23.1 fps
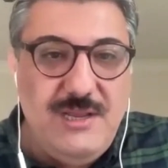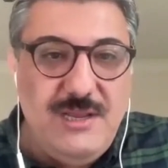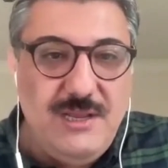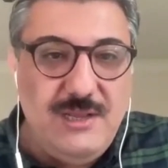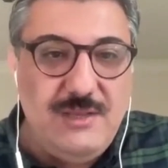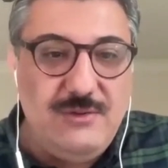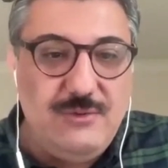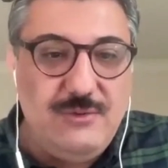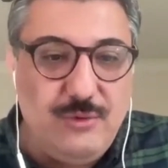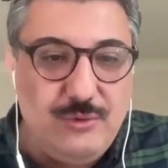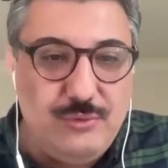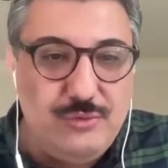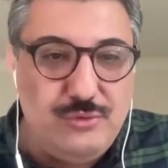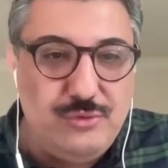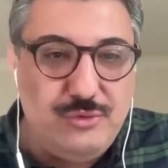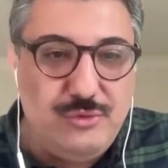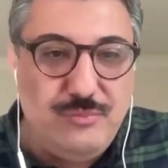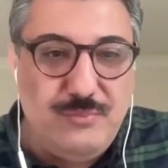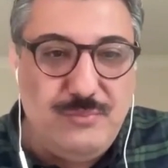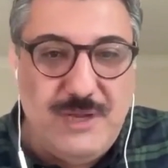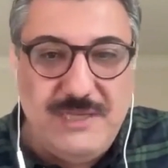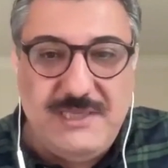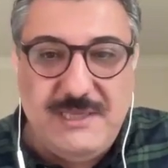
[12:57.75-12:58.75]
E, doğru
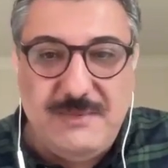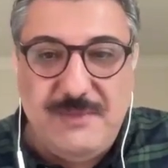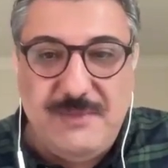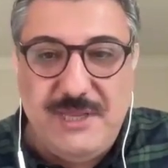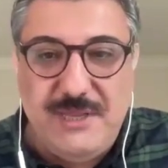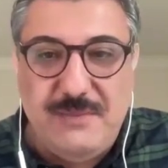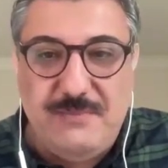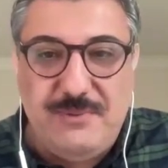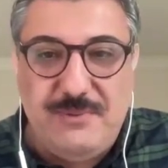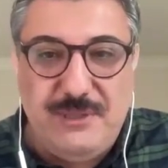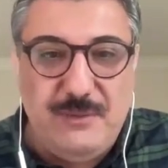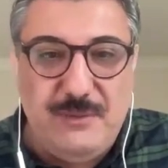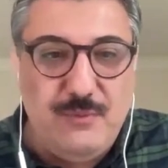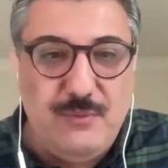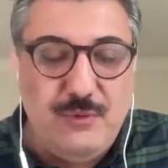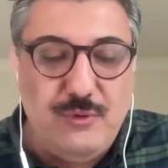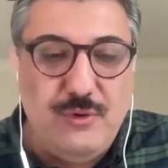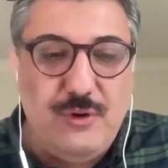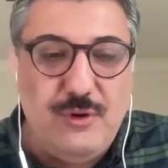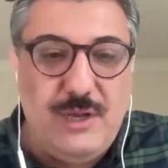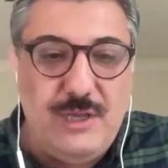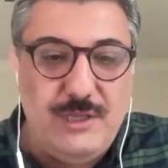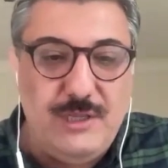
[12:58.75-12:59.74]
düzgün mahkeme
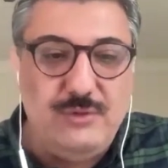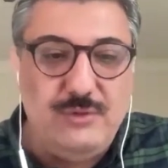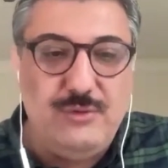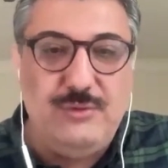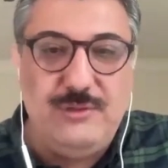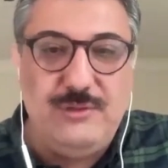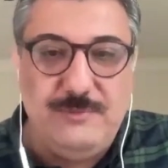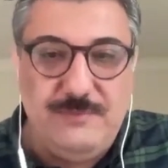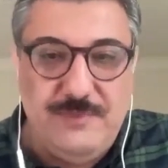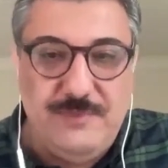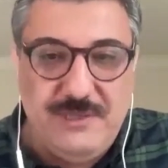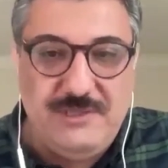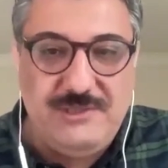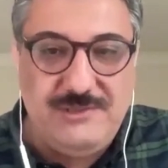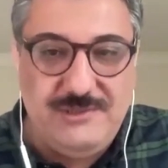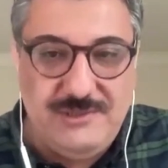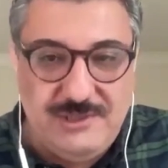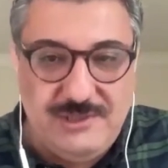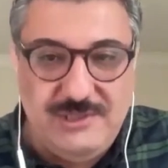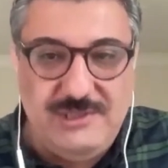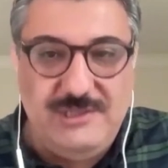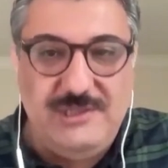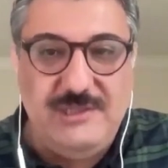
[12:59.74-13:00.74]
yapılamıyor. Anadolu'da bir
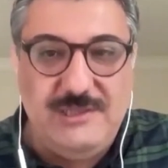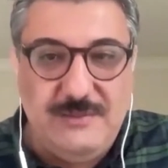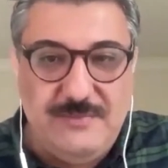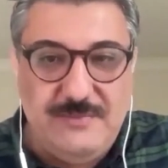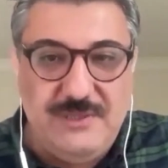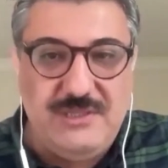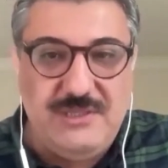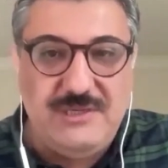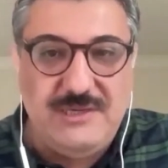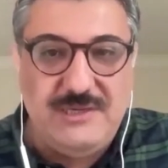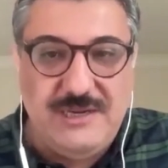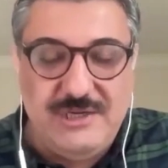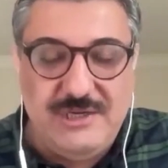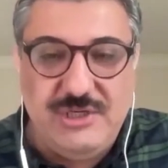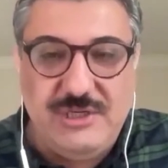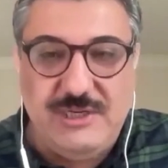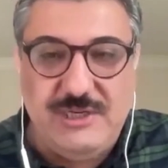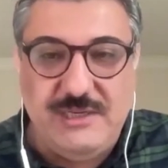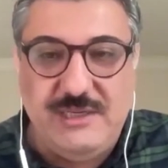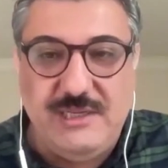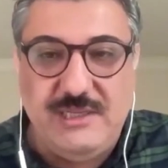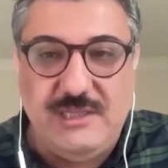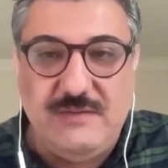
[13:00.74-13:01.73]
ciddi de bir direniş
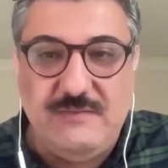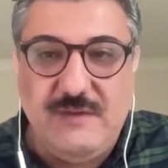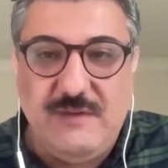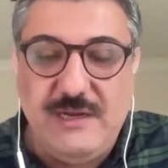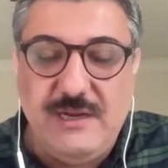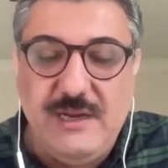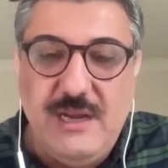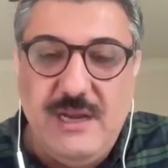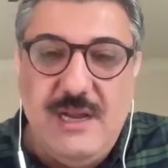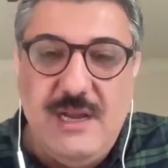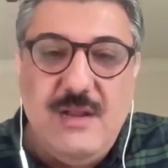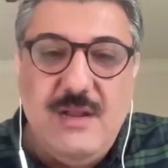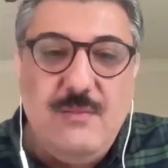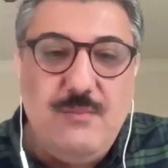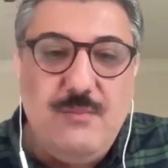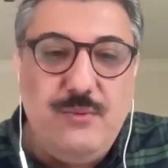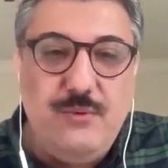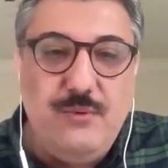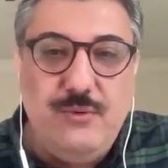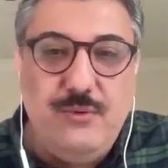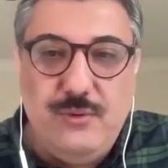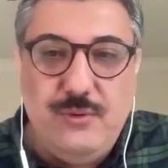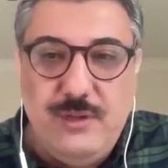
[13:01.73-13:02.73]
hareketi var.
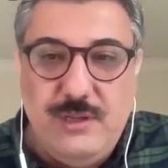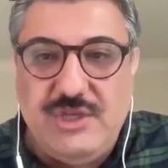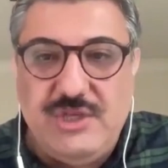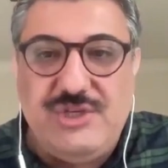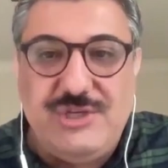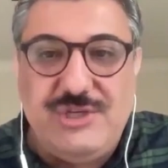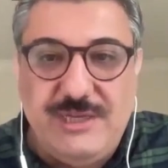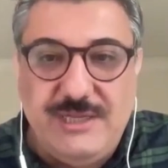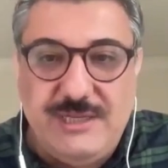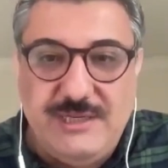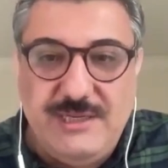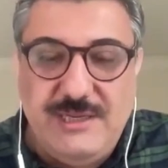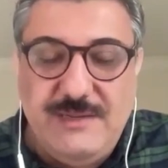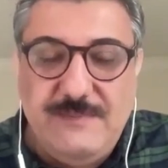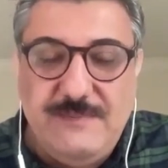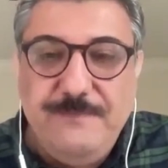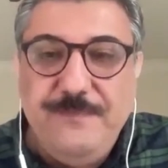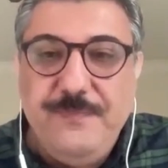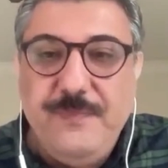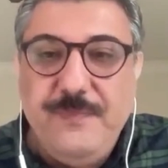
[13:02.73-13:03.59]
Bu kişileri